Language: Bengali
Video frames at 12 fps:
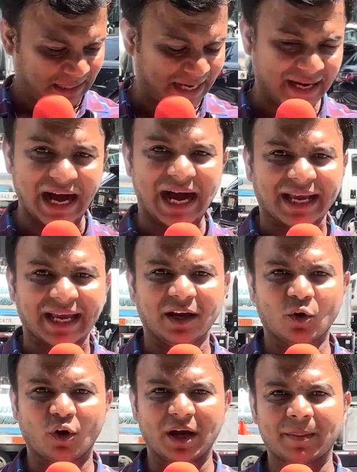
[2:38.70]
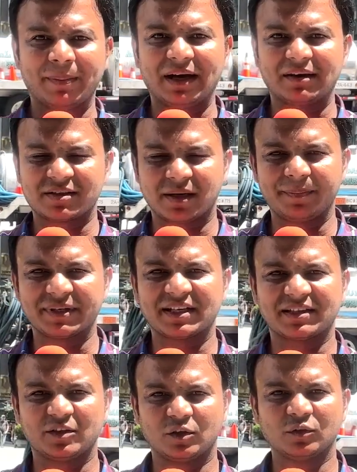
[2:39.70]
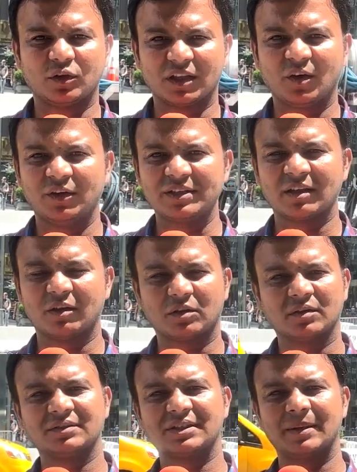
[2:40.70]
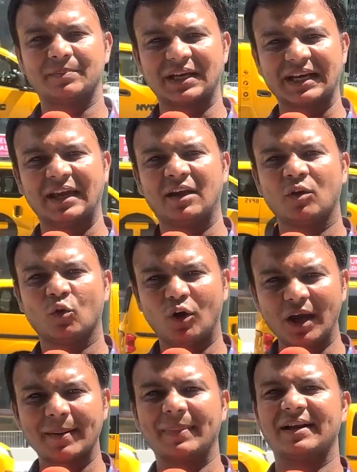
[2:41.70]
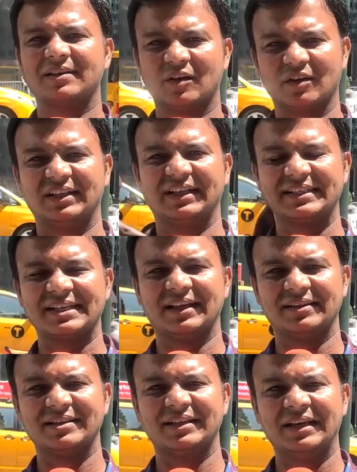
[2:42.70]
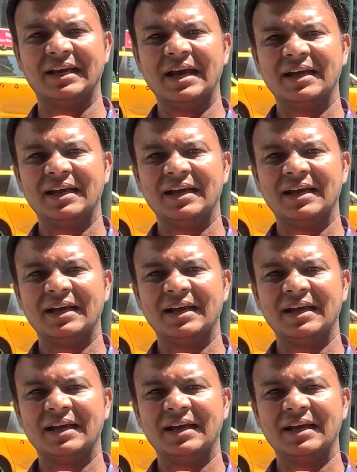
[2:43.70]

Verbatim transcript: এর আগে কয়েকবার ট্রাম্পের সাথে যখন কথা হয়েছিল তখন ট্রাম্প তাকে কয়েকবারই ধারণা দিয়েছিলেন তিনি